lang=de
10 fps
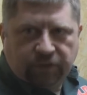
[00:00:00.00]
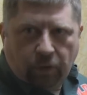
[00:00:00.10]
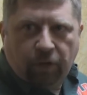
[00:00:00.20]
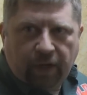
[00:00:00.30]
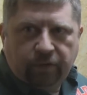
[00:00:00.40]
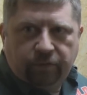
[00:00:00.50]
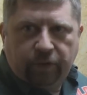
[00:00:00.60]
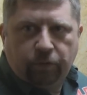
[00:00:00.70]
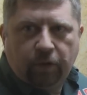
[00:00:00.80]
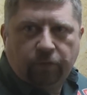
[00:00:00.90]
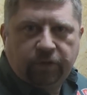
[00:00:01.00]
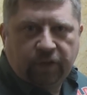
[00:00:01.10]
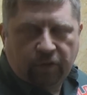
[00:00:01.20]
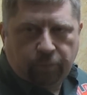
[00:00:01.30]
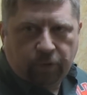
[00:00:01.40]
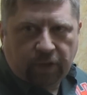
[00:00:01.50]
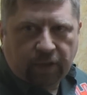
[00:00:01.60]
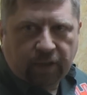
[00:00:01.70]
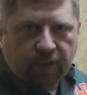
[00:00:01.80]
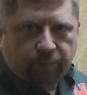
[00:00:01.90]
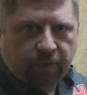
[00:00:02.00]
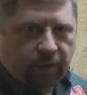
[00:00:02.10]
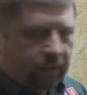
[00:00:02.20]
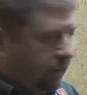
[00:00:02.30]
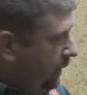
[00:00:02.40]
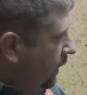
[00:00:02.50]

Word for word: was auch eine Wirkung auf die Treffpunktlage haben kann.